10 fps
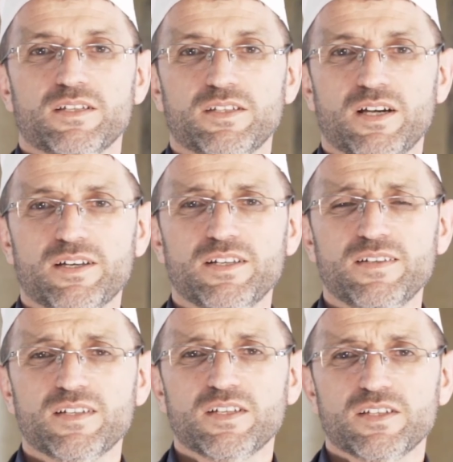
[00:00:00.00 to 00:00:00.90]
Yani
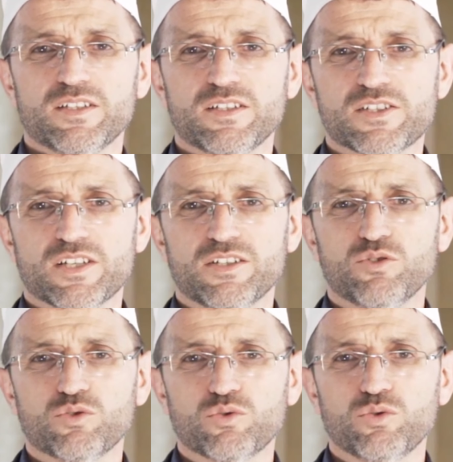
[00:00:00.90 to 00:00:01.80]

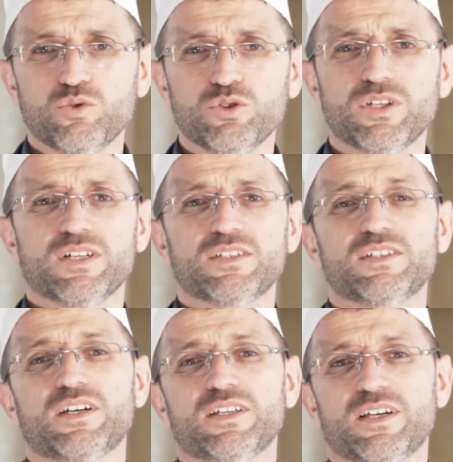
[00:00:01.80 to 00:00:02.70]
insanın ruhu da
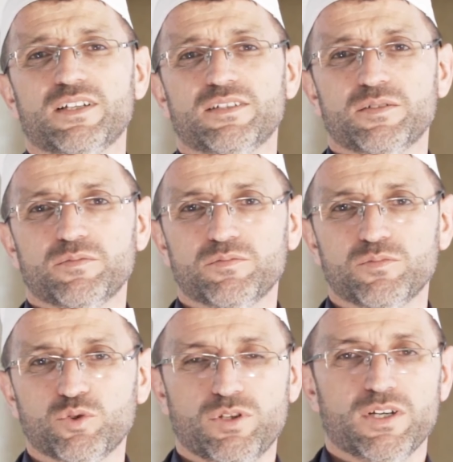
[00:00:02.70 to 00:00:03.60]
gıdaya
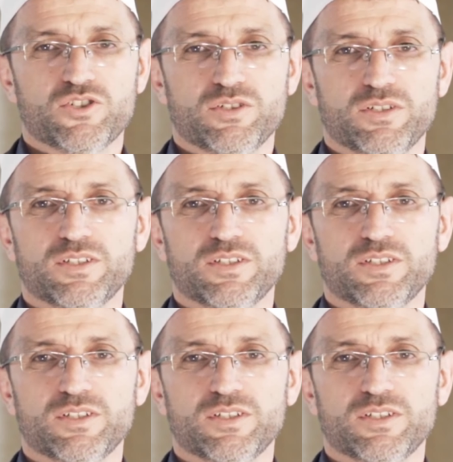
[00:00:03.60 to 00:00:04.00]
muhtaçtır.